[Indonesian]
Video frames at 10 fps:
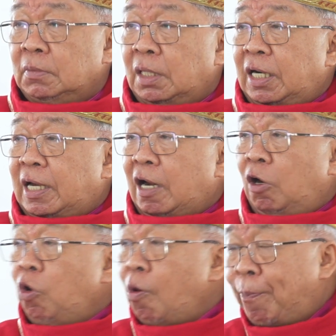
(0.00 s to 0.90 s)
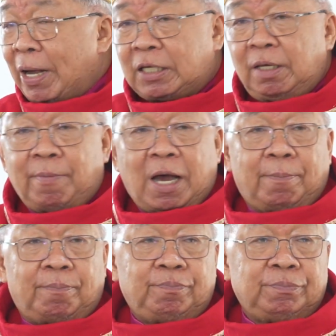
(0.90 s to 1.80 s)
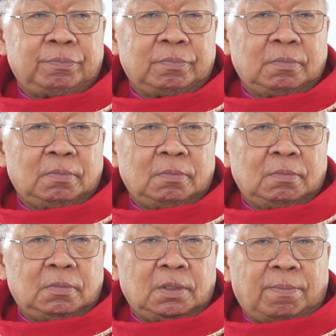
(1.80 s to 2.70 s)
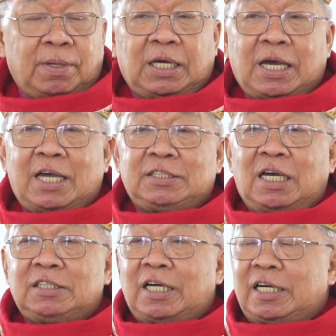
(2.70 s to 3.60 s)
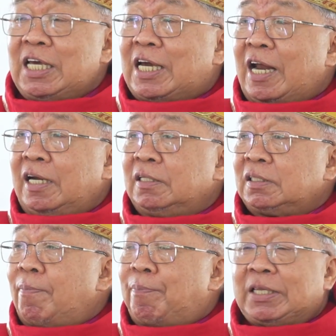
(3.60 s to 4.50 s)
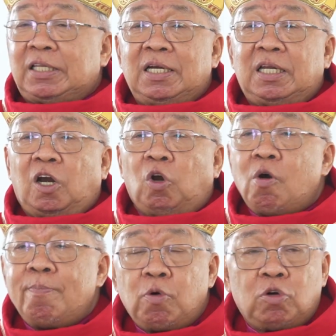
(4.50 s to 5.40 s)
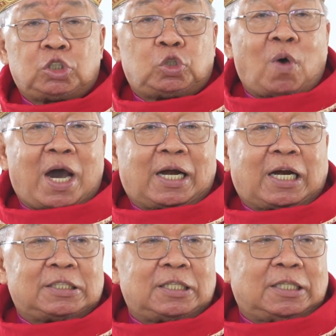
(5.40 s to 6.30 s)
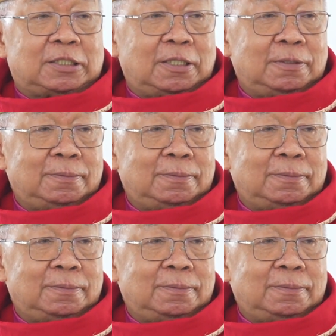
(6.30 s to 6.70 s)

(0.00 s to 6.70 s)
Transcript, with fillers: Mereka lupa kimam. Mereka jadikan tempat ini lumbung suara saja.